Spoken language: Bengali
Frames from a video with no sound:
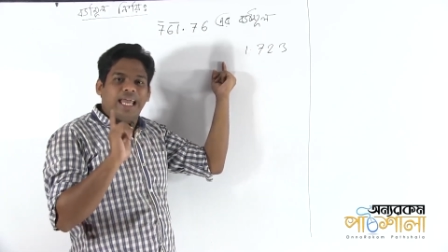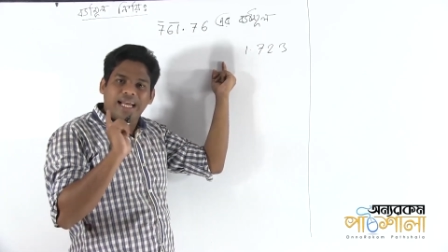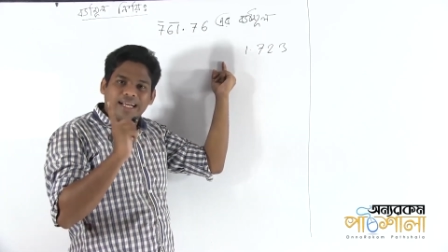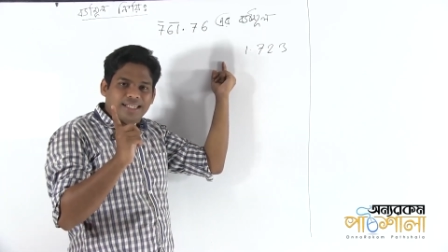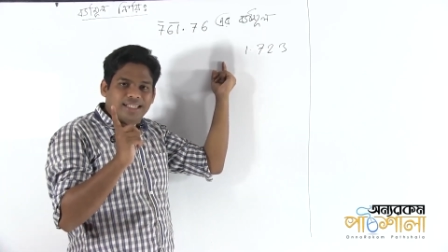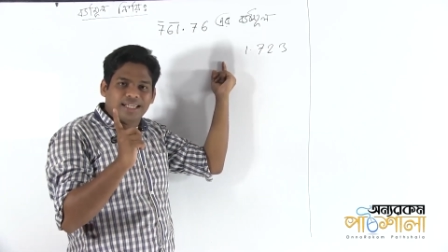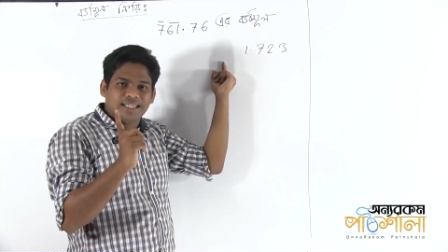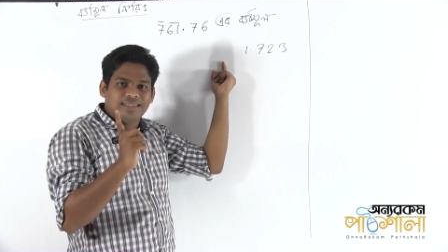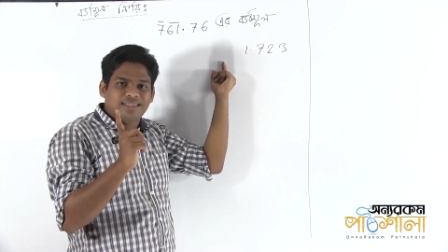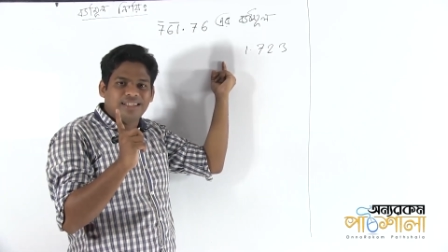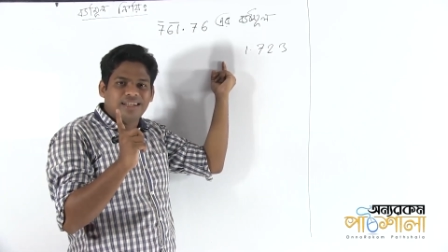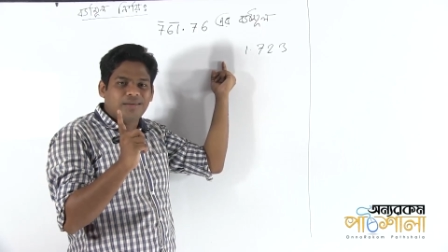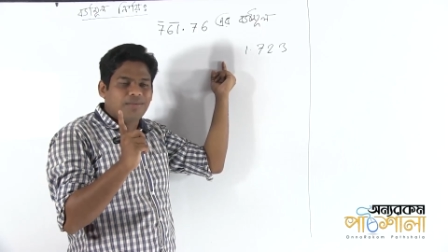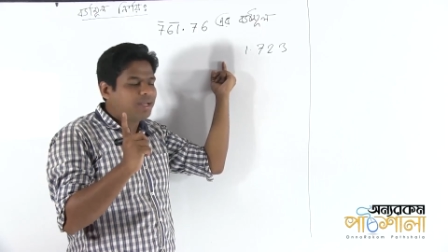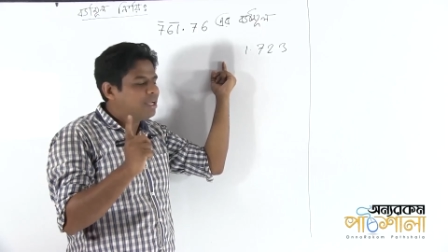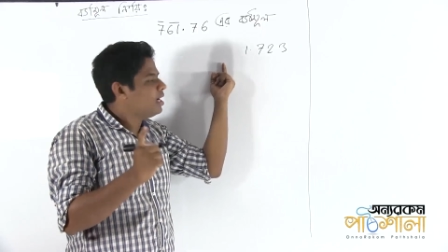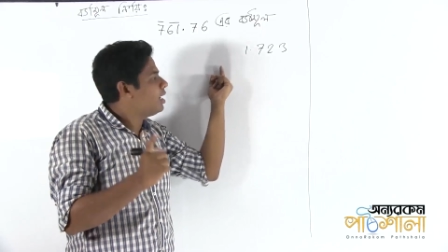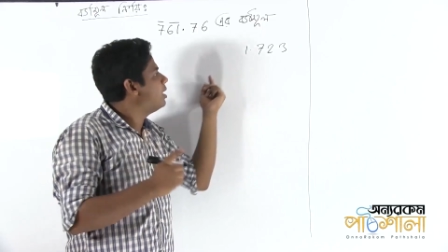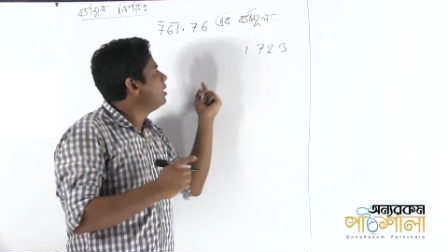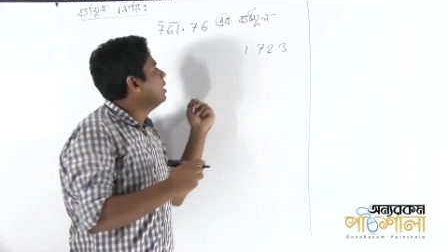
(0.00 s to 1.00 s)
একটা আছে না
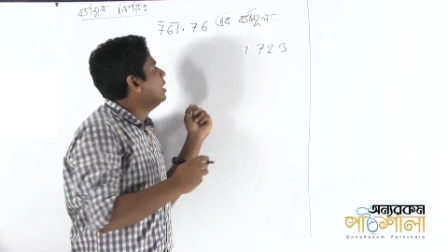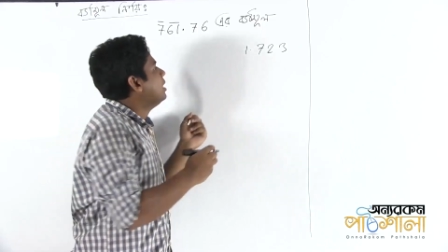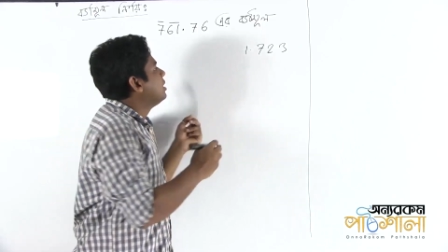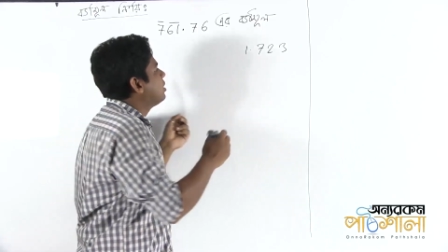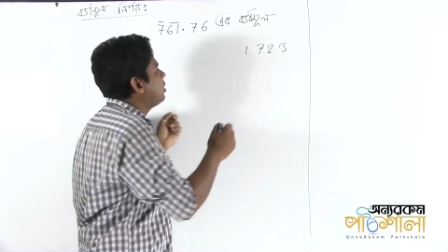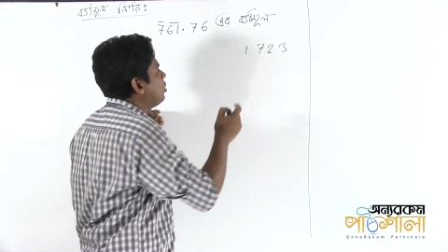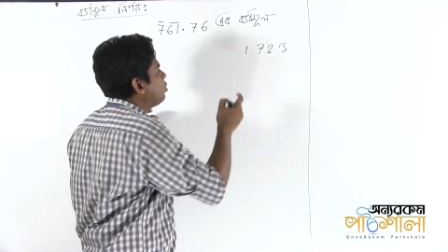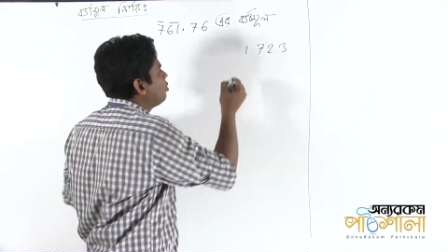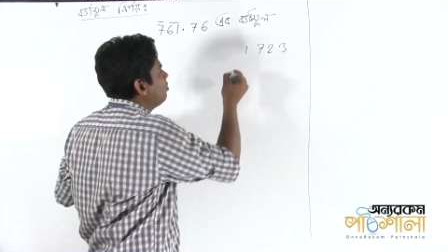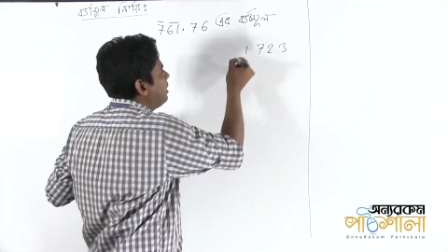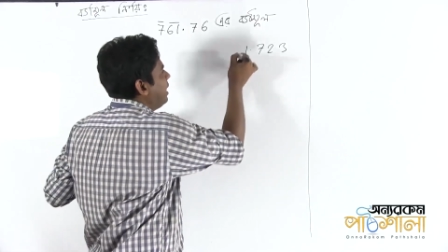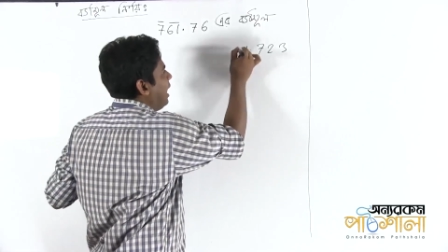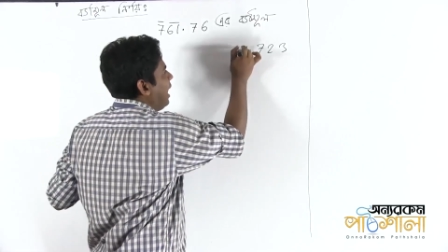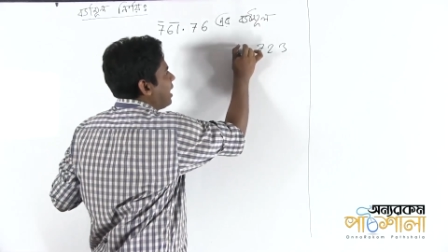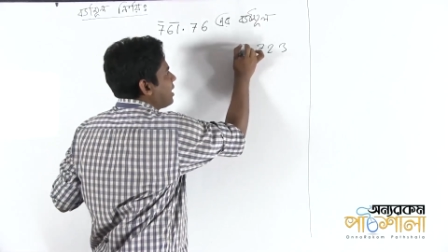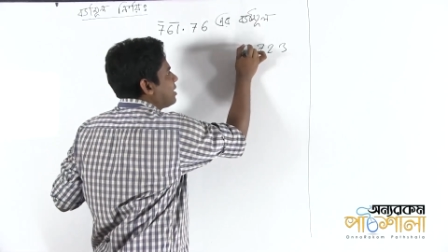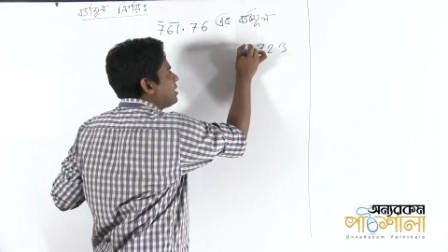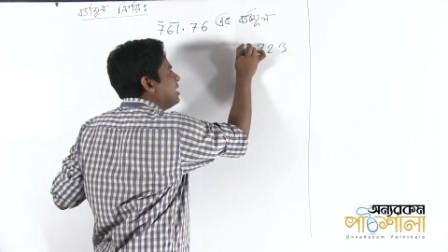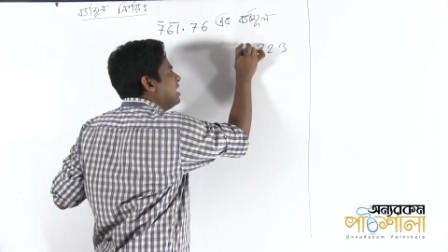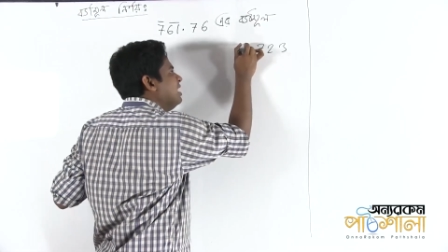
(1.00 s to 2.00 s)
ভাইয়া তাহলে তুমি
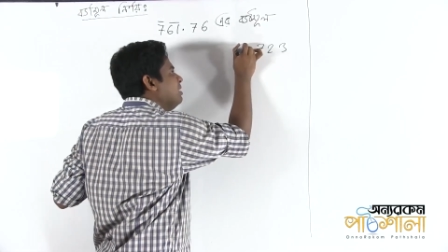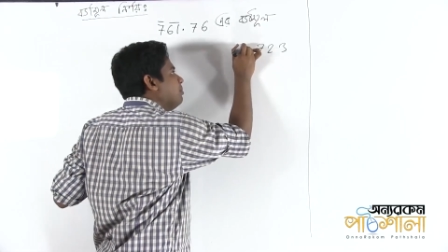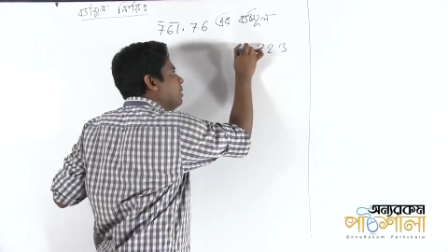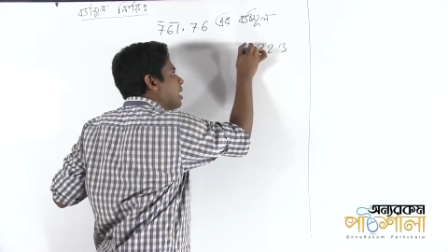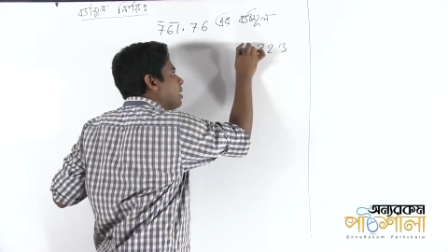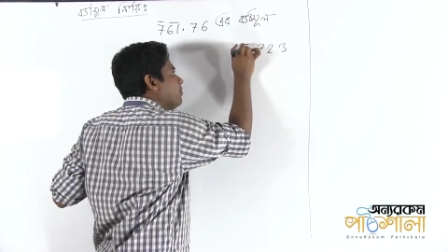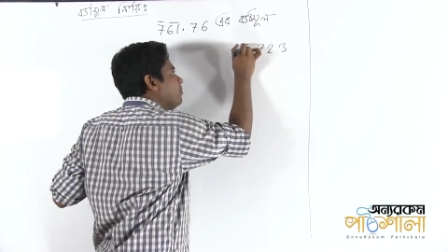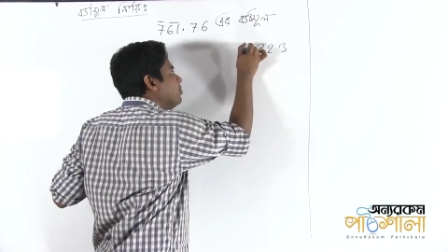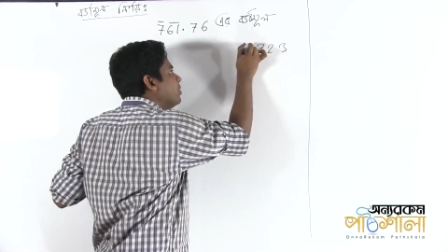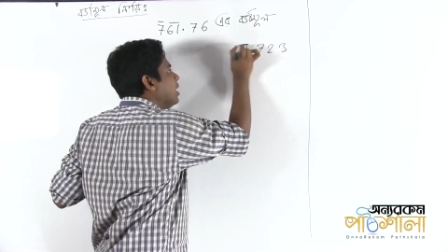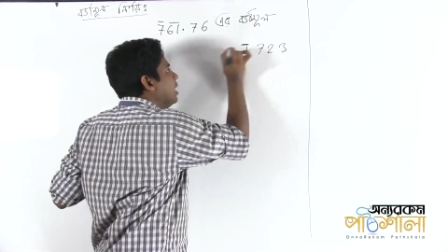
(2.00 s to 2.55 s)
একটা নিবা